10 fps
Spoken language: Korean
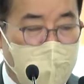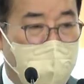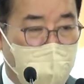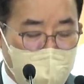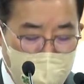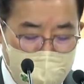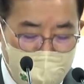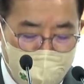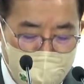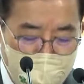포털은
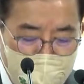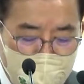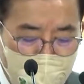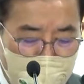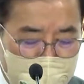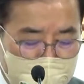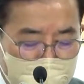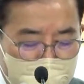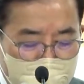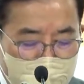재평의를 통해서
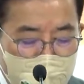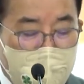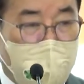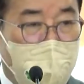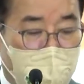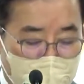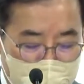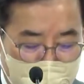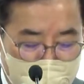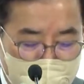언론
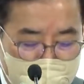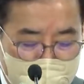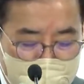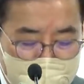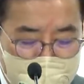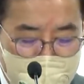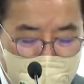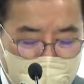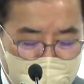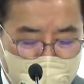사이
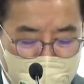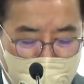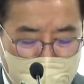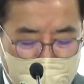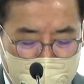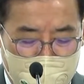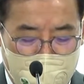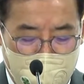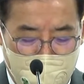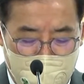제휴, 계약,
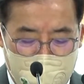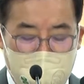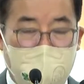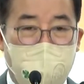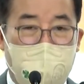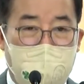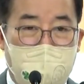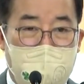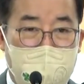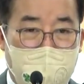해지 여부를
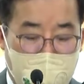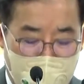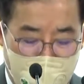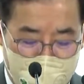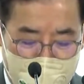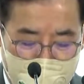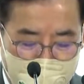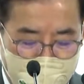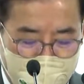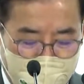결정합니다.
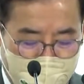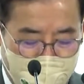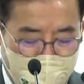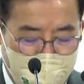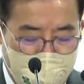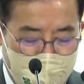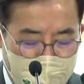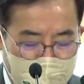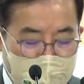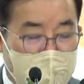
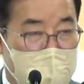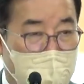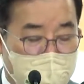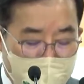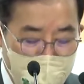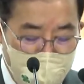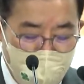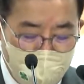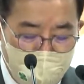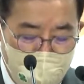재평의는
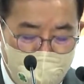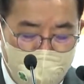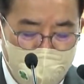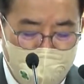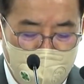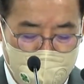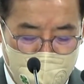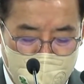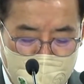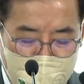뉴스의
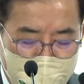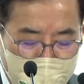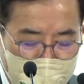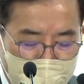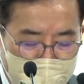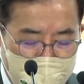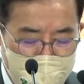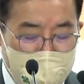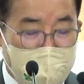품질을 평가하는